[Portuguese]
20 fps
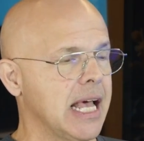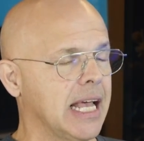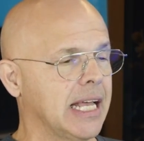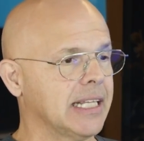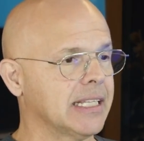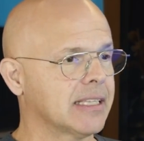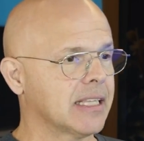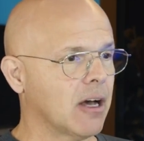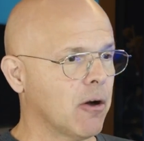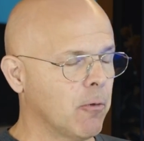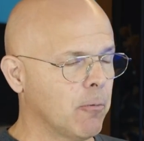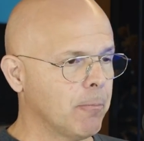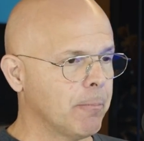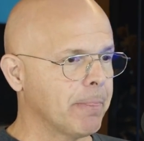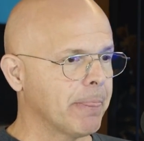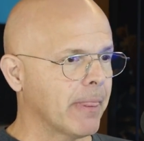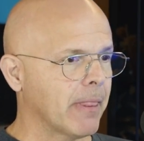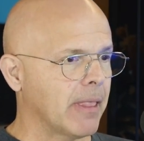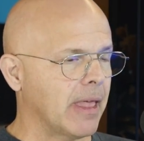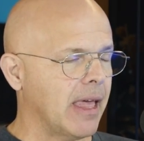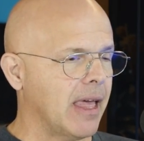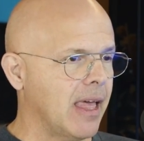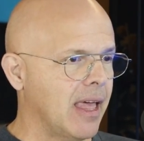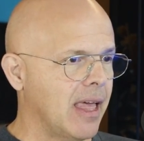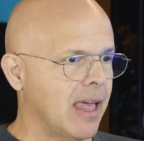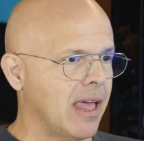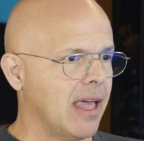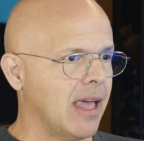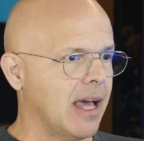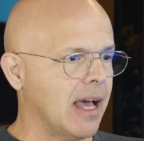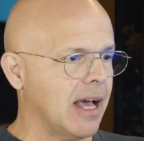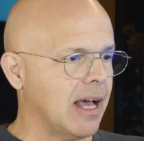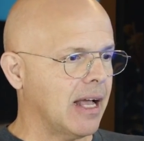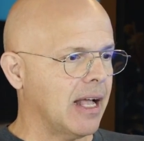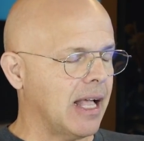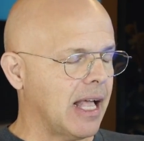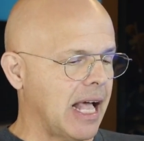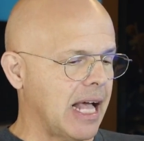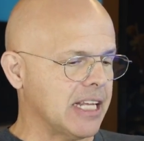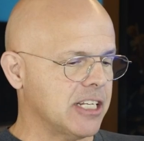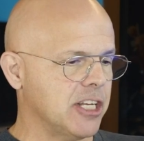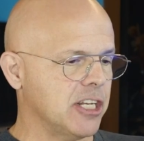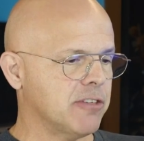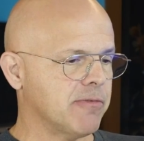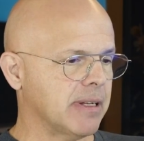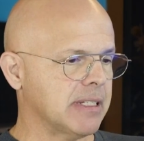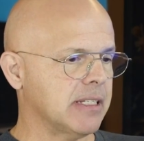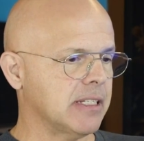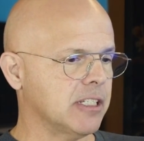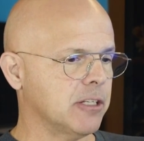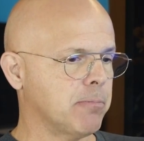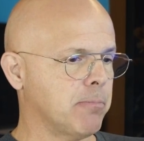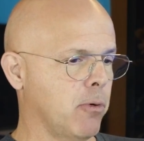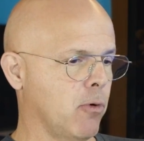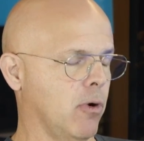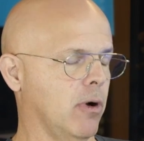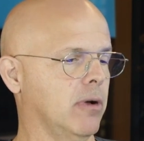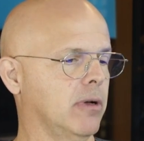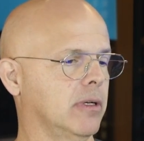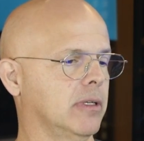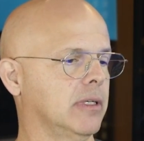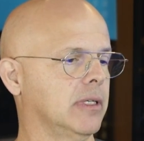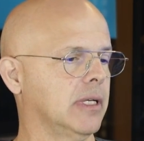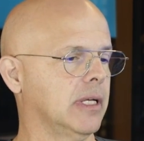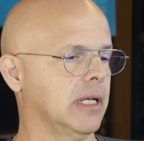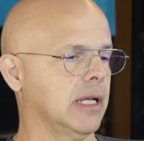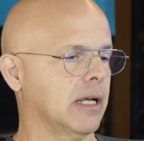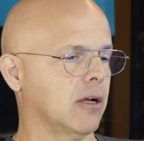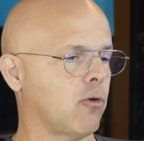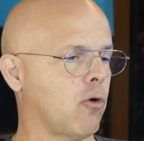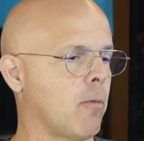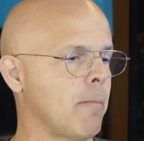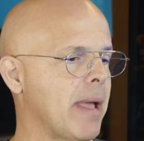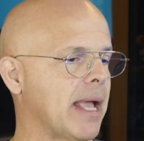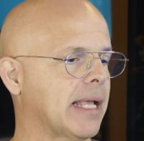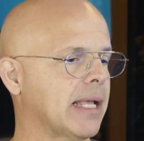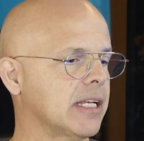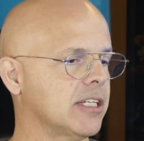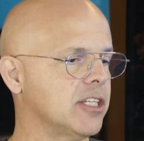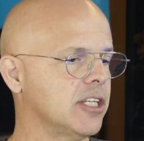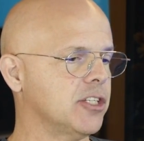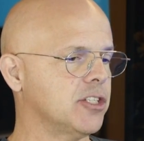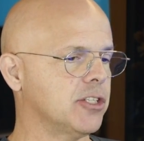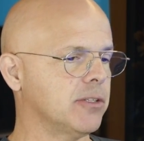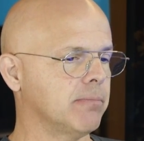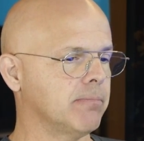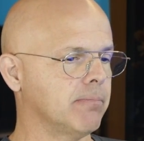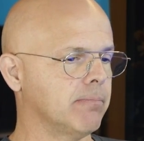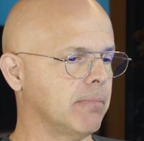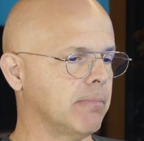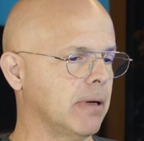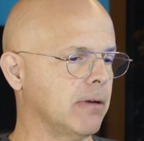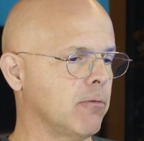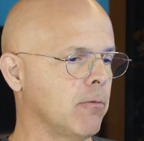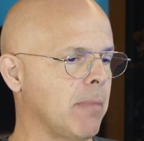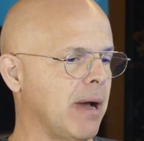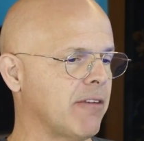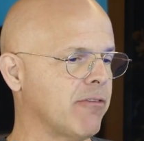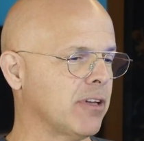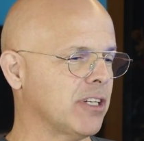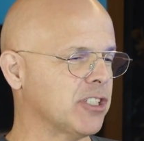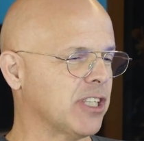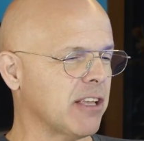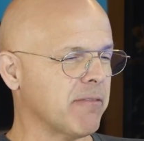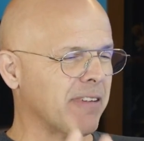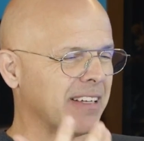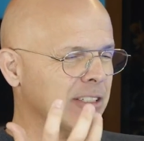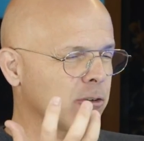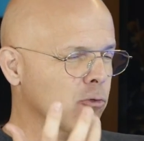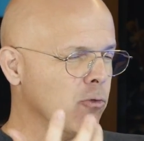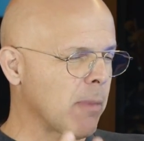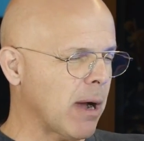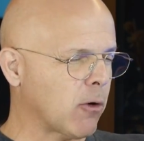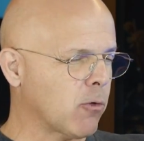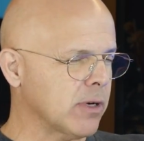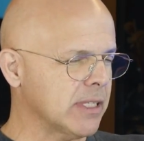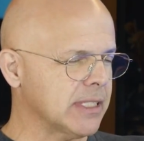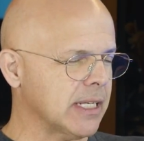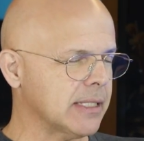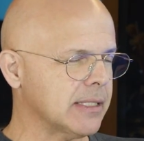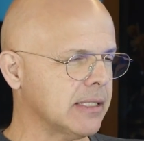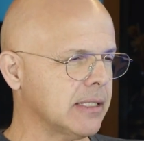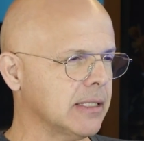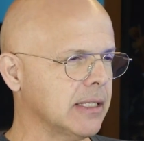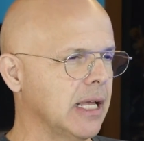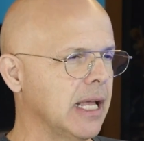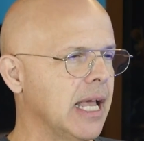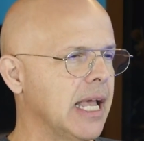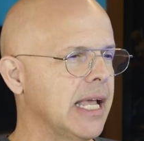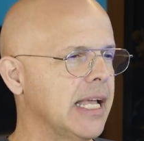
Então, é, a gente faz, a pô, como é que a gente, o Mário, a gente tem que fazer alguma coisa assim.